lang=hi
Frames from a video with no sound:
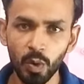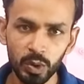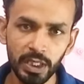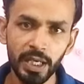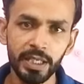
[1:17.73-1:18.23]

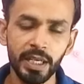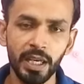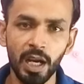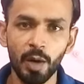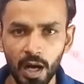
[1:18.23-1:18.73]
होता यह
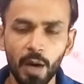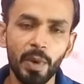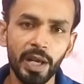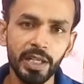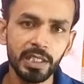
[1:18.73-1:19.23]
है
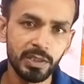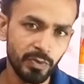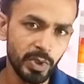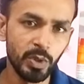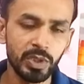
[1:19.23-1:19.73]
हमारी इस
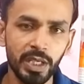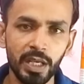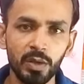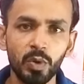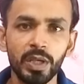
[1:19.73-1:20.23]
वीडियो से
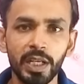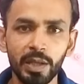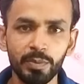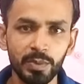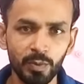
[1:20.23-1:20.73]
कोई
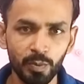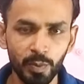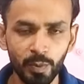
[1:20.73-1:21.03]
गरीब